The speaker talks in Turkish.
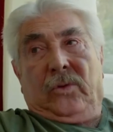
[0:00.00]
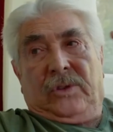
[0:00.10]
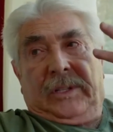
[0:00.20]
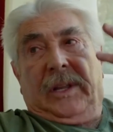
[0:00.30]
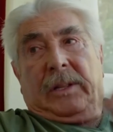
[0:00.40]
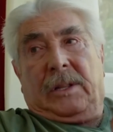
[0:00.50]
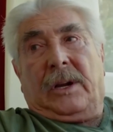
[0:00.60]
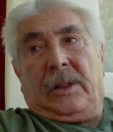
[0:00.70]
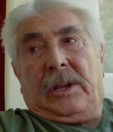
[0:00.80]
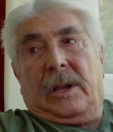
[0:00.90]
e, sitten
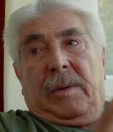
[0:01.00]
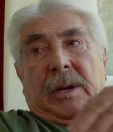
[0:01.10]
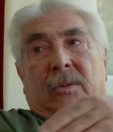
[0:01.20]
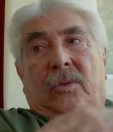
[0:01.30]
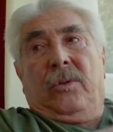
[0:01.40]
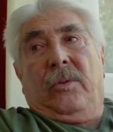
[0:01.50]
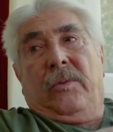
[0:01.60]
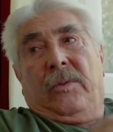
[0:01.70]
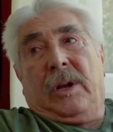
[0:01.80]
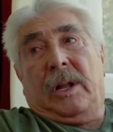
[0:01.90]
takıldı ya ben
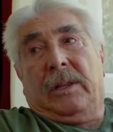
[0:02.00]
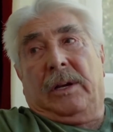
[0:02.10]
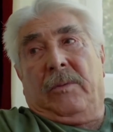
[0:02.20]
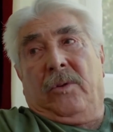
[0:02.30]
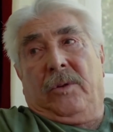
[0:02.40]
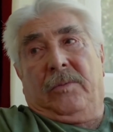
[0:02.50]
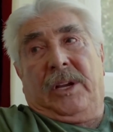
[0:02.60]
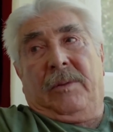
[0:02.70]
kolumu kaldıramıyorum.